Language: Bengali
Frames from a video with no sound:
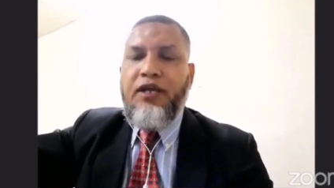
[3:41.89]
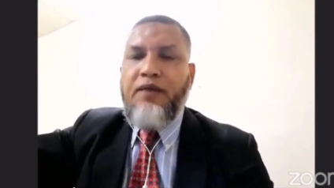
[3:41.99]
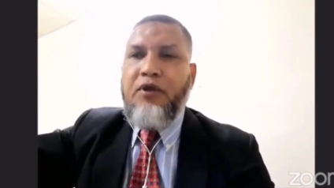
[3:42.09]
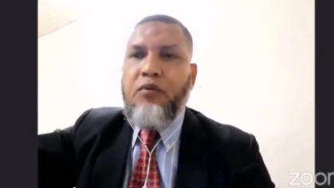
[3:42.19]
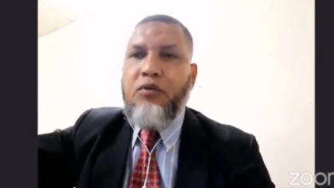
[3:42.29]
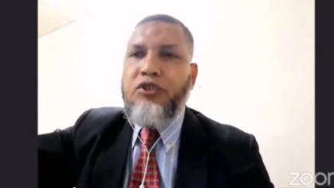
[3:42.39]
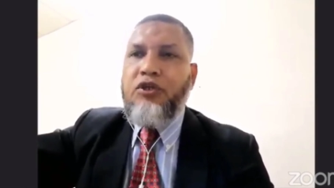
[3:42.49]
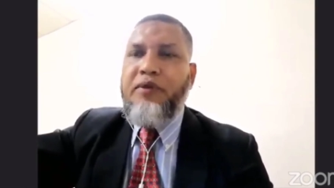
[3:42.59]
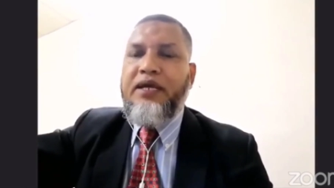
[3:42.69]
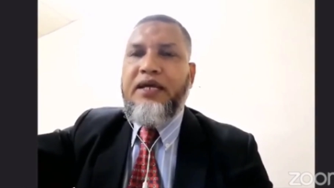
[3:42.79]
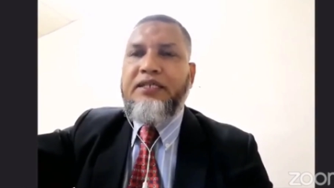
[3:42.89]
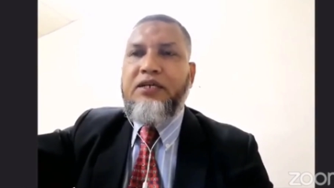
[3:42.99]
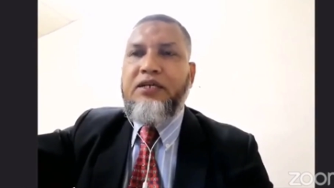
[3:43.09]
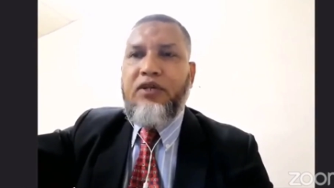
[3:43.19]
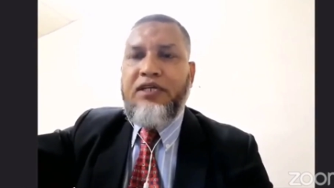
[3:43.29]
আপনার অবসর হবে এই কাজটা
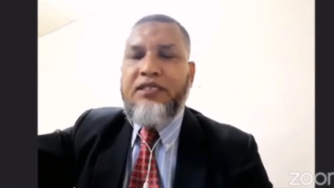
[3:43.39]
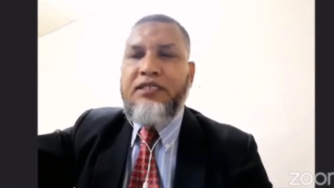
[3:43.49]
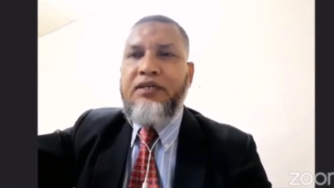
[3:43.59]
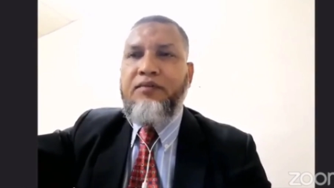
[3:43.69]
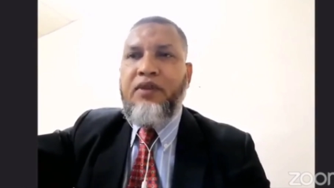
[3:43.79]
করা যাচ্ছে